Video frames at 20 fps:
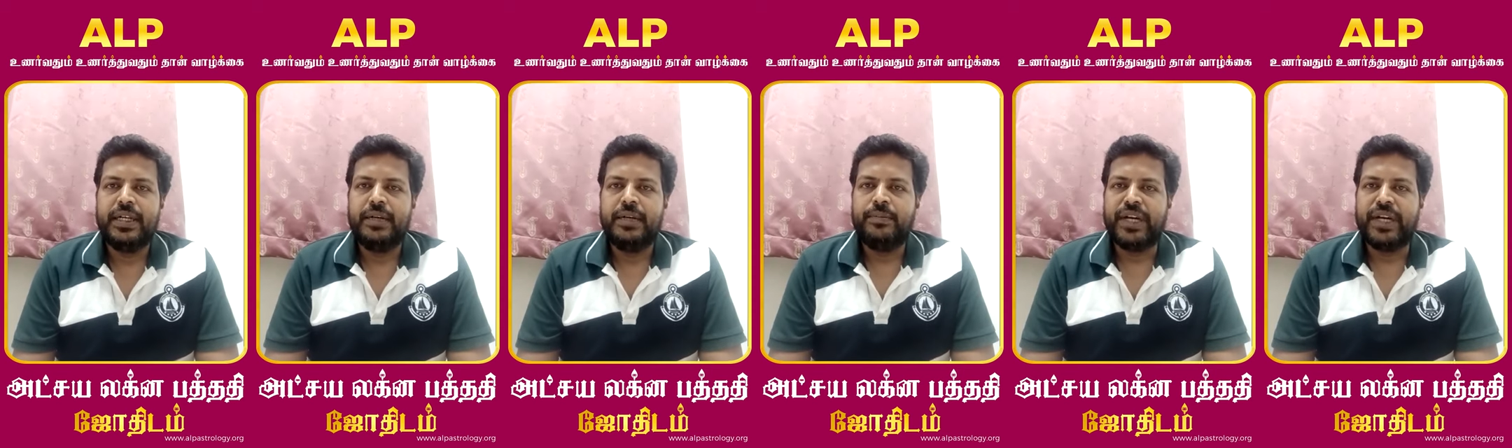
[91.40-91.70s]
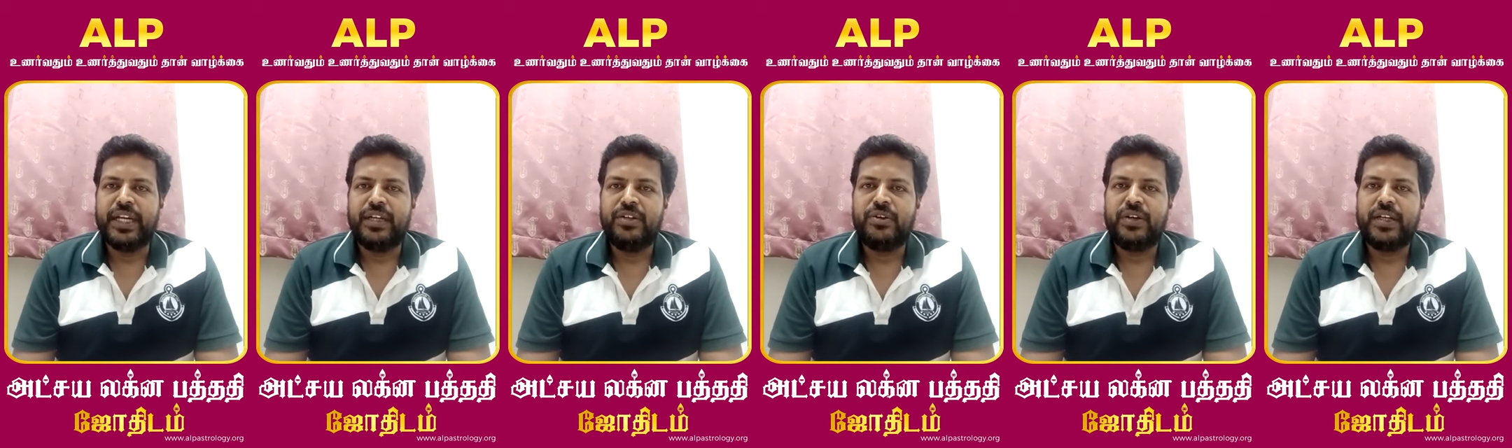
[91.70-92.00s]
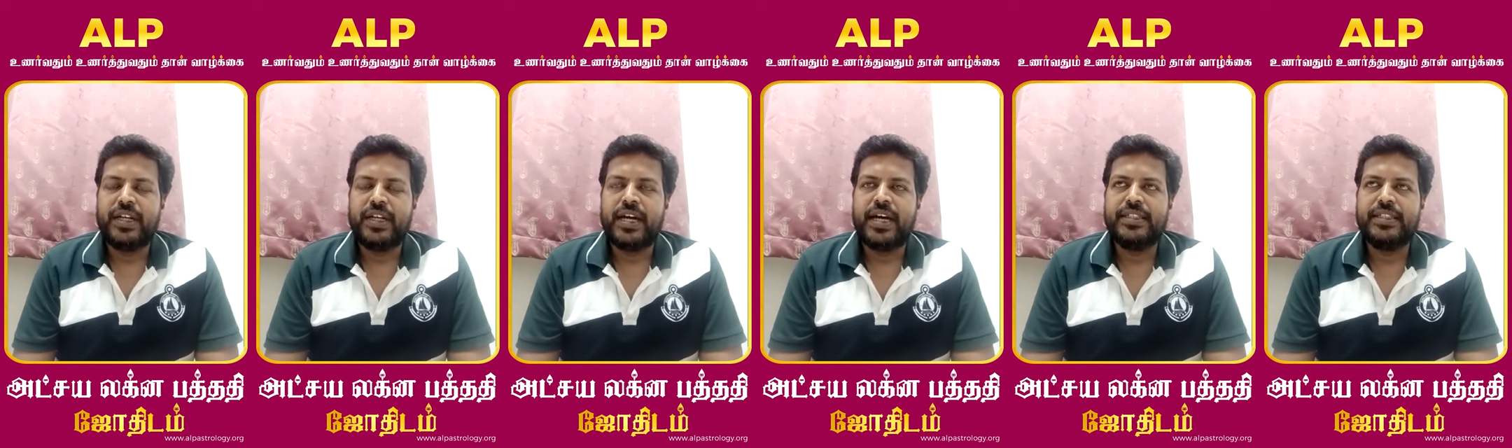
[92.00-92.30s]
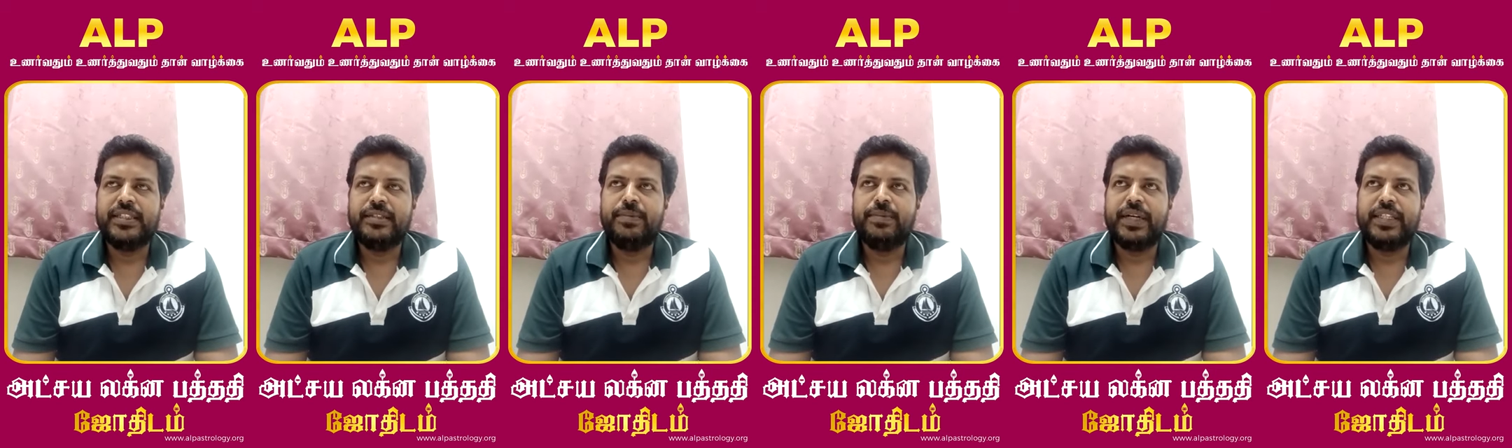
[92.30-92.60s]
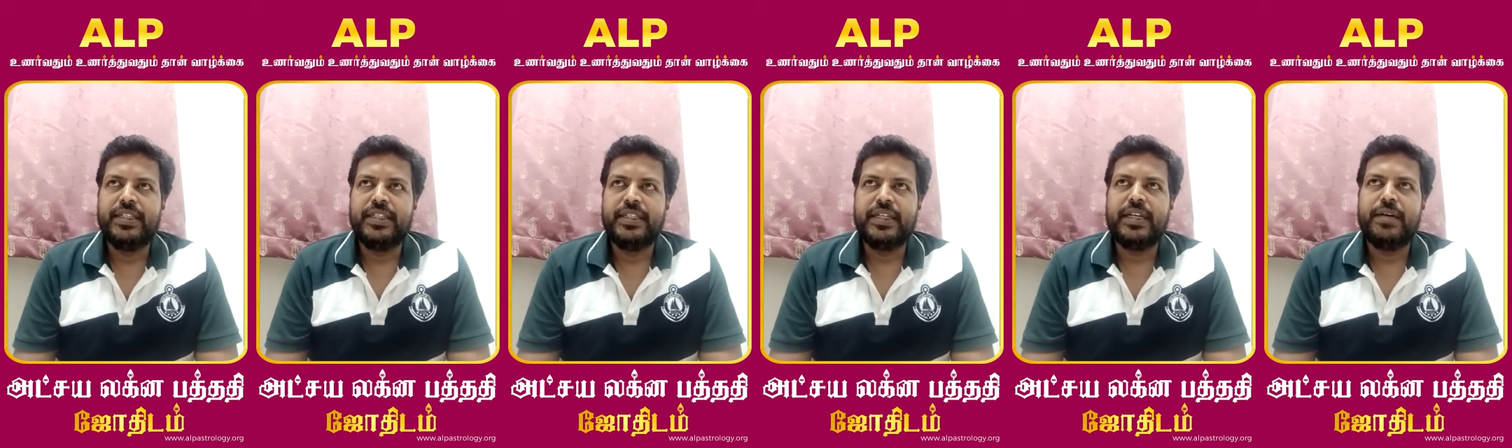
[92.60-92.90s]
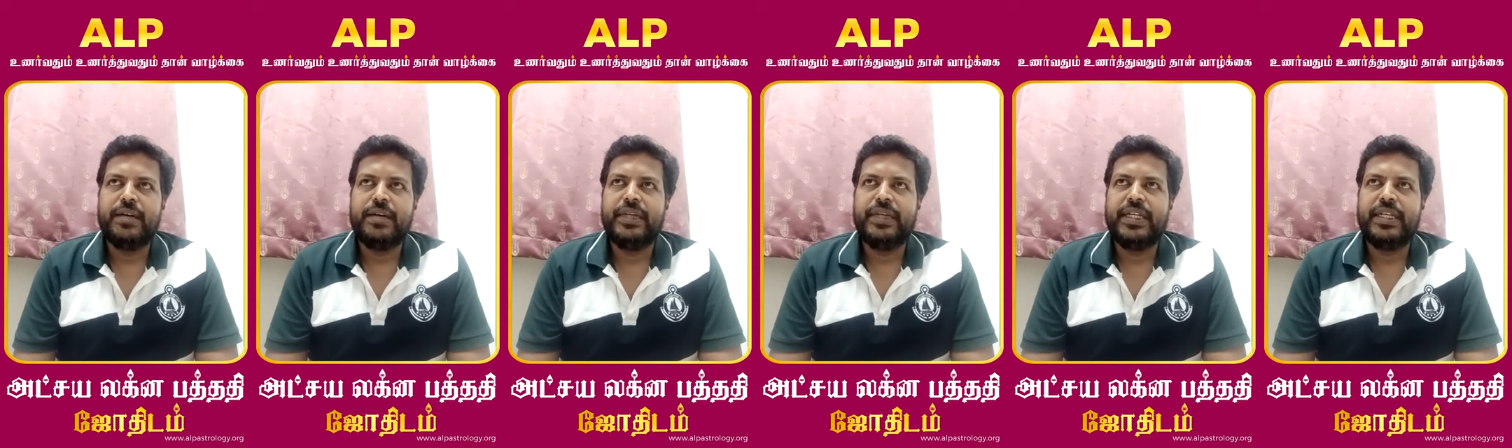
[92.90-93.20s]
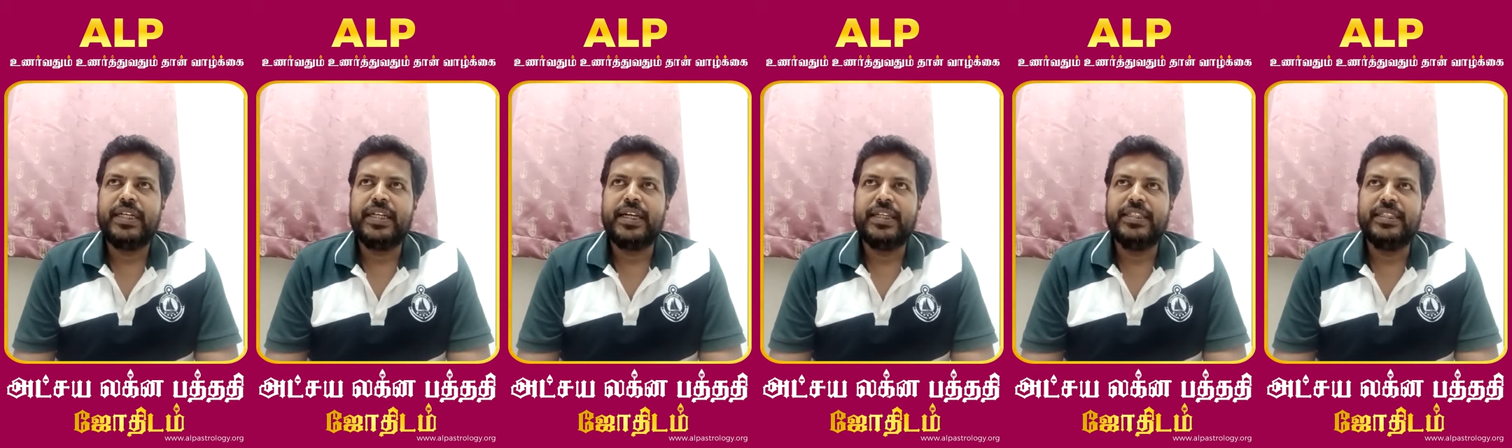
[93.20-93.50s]
இப்போ என்னோட ராசி பார்த்தீங்கன்னா மீன
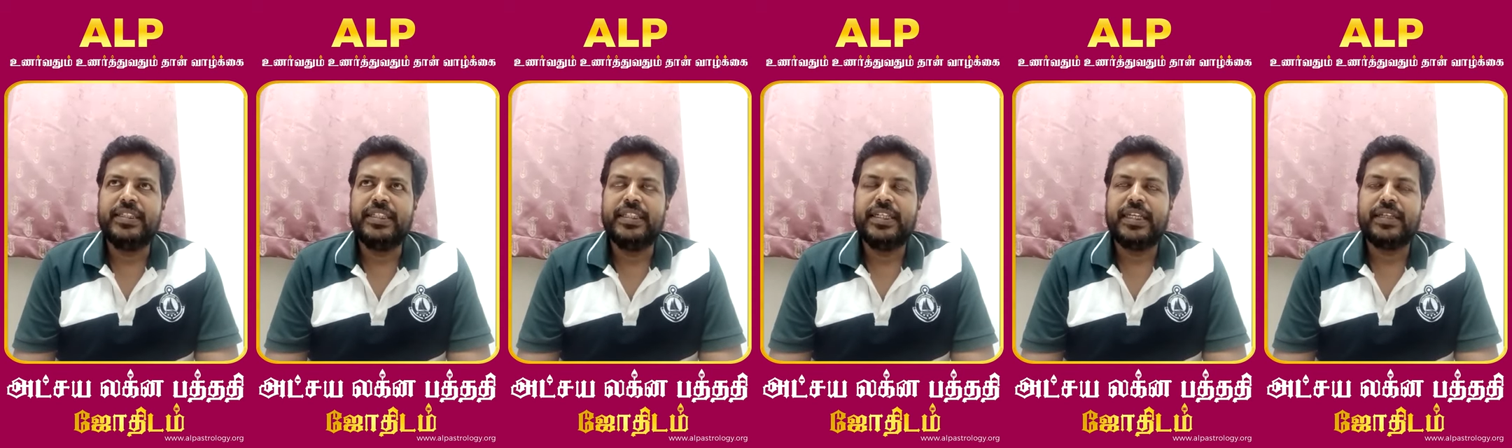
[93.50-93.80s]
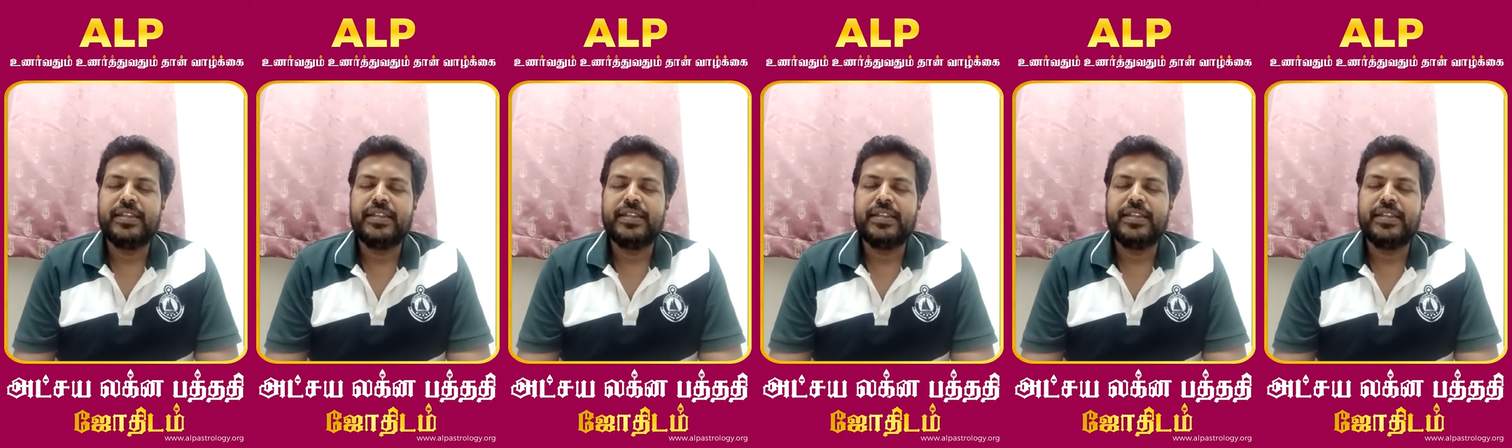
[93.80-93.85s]
ராசி